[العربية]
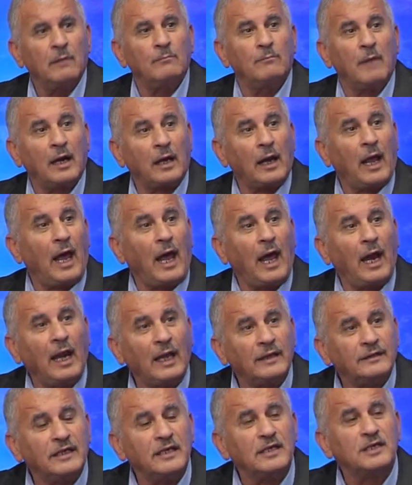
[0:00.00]

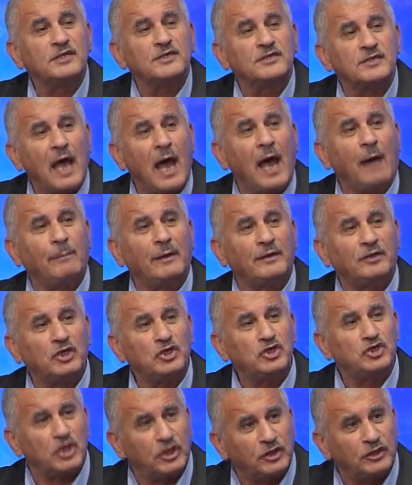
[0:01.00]
مرحلة صعبة
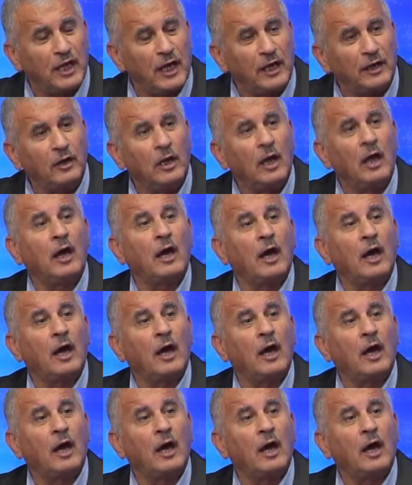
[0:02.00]
جدا